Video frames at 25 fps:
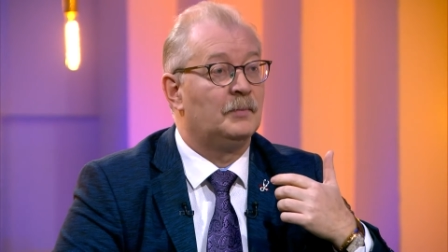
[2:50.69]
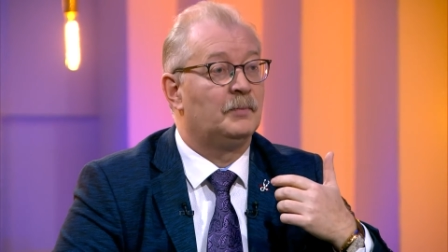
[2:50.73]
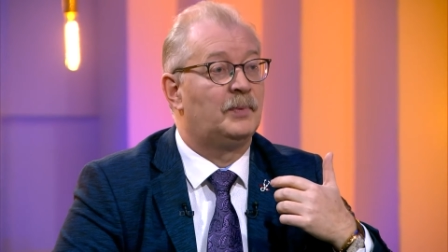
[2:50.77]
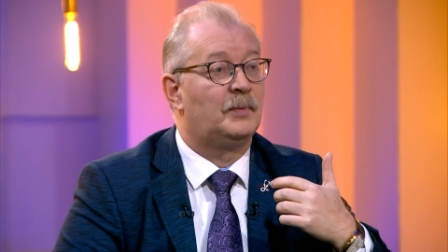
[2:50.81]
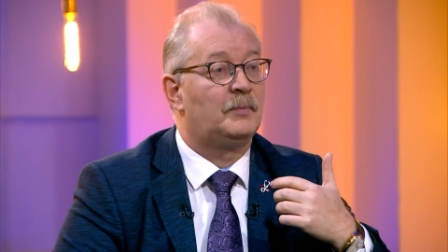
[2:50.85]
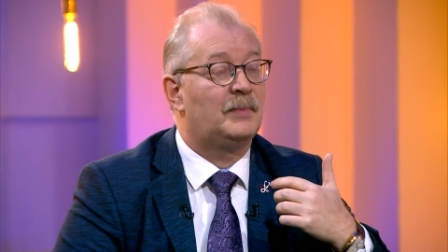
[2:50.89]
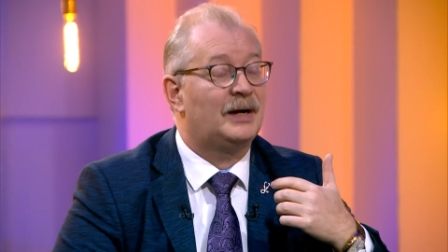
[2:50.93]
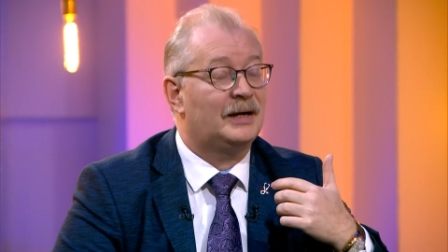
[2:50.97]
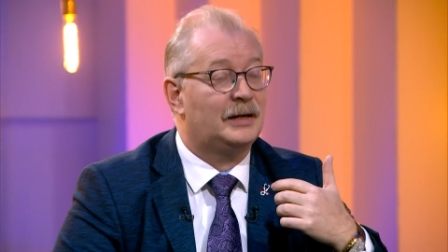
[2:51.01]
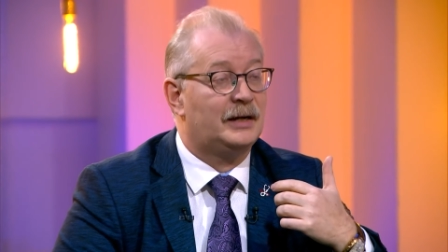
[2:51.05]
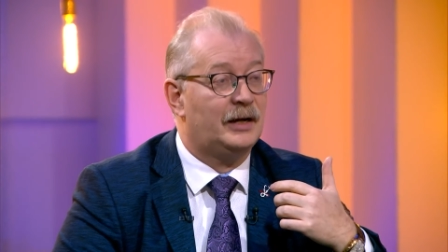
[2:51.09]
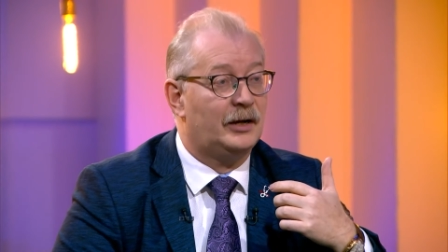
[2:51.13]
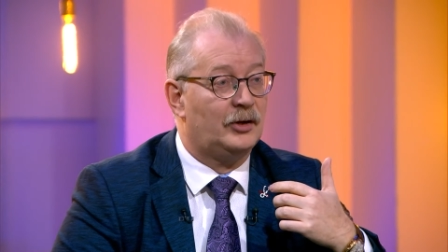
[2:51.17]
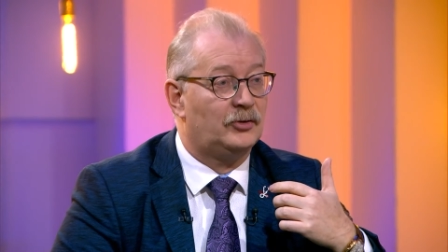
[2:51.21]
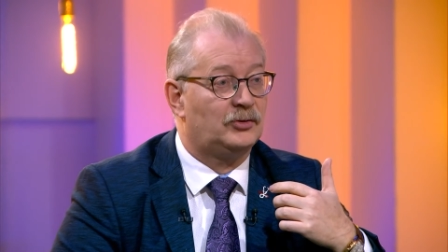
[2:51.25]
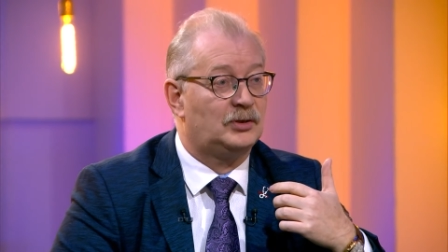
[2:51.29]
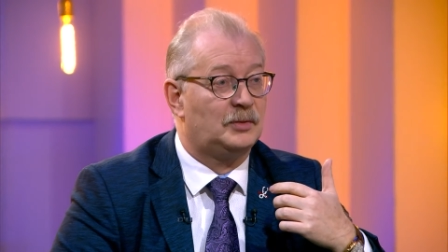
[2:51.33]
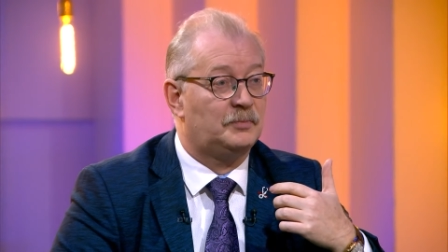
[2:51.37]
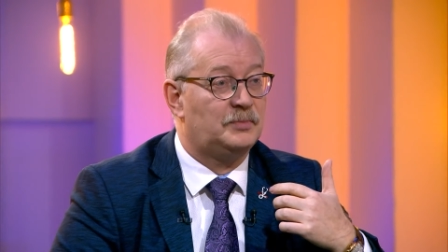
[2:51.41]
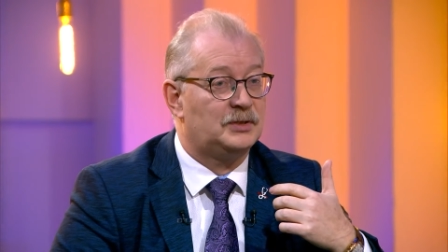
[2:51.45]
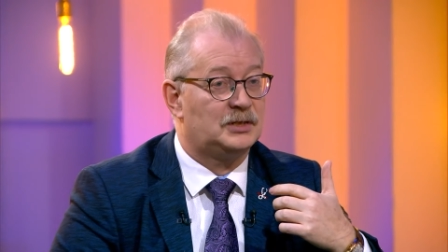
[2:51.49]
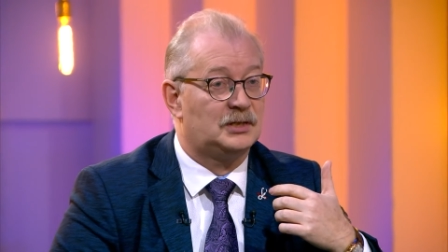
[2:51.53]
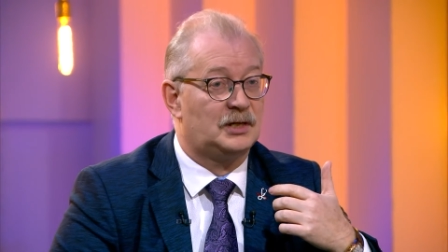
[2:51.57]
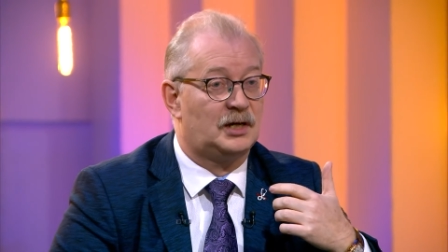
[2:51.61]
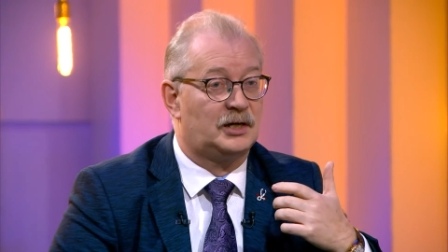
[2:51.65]
помогают
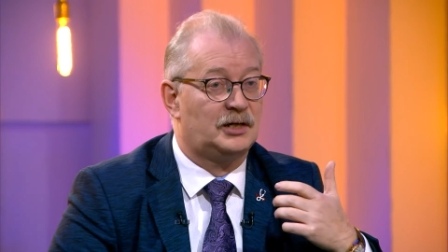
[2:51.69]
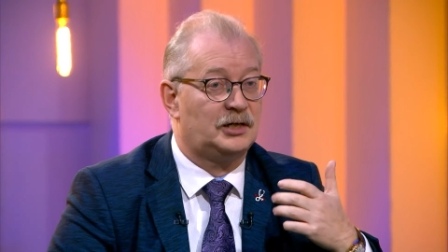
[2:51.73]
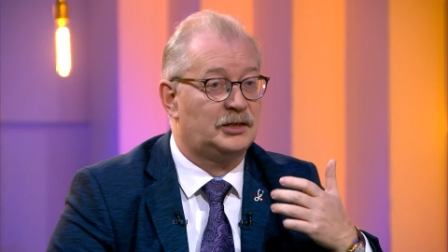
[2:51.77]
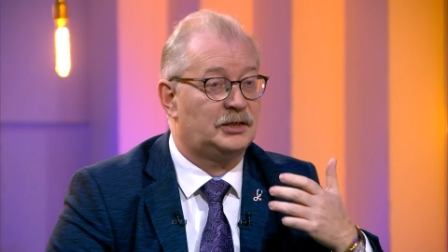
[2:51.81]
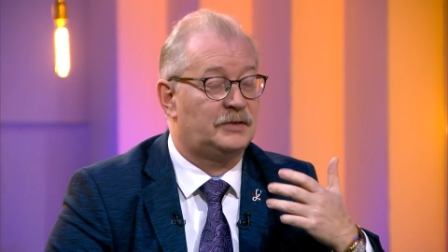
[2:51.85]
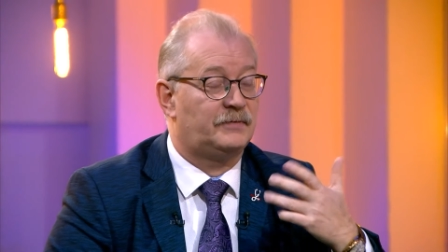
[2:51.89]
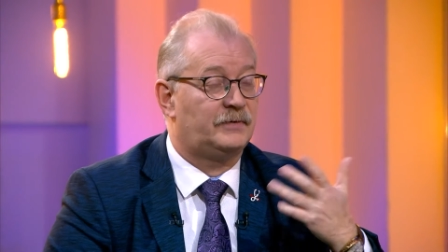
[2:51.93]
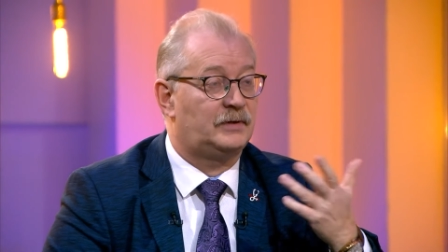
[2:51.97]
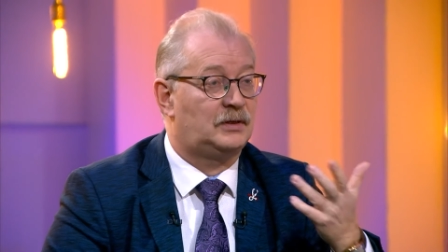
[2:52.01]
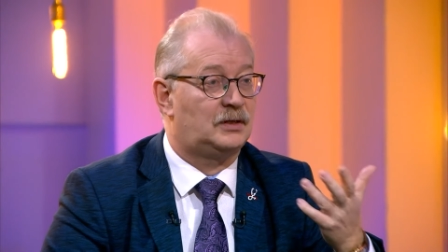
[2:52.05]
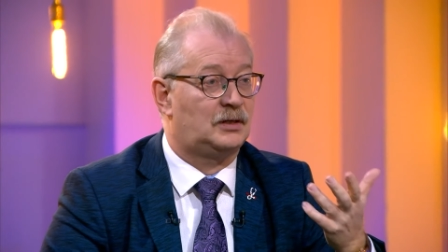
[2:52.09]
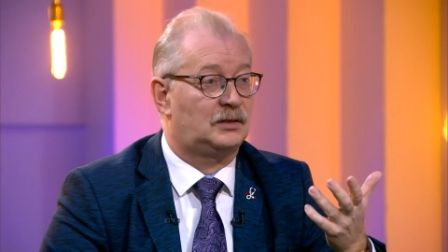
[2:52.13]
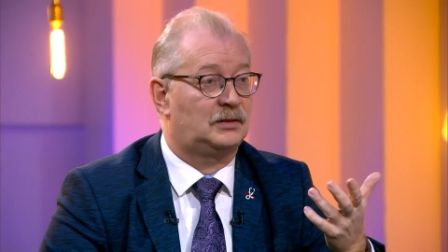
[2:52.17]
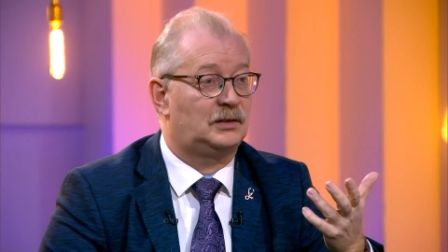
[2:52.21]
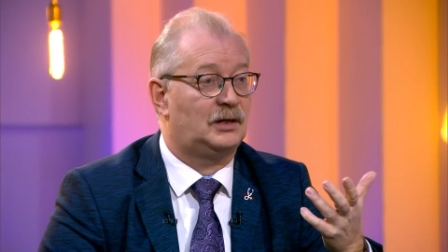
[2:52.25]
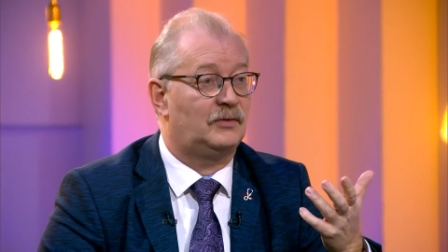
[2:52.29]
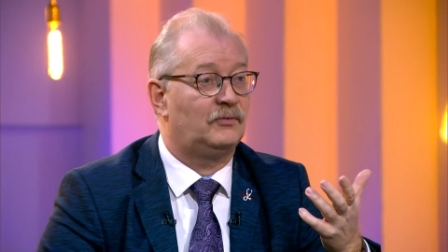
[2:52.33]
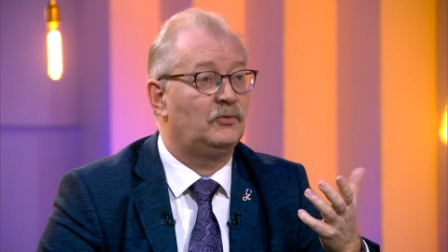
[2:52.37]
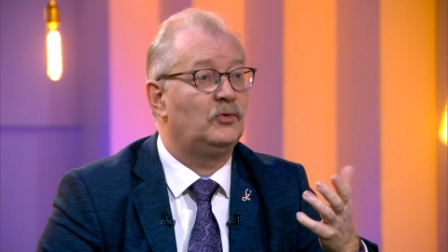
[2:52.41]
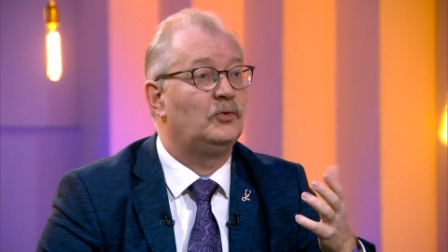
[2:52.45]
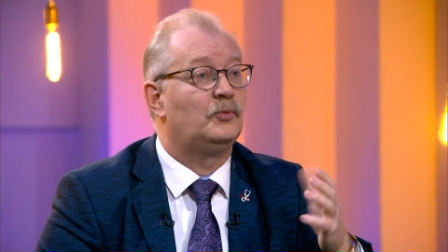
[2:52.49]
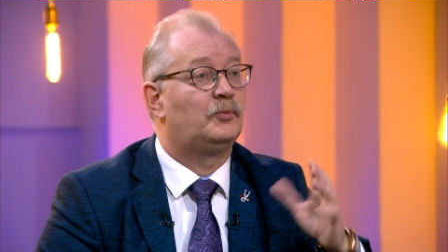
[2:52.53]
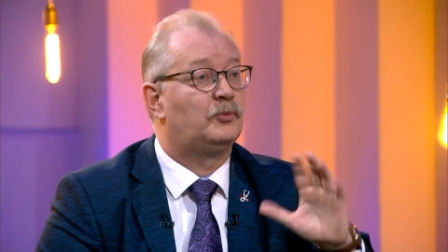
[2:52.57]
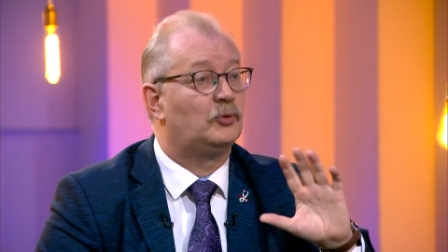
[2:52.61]
обеззараживать ротовую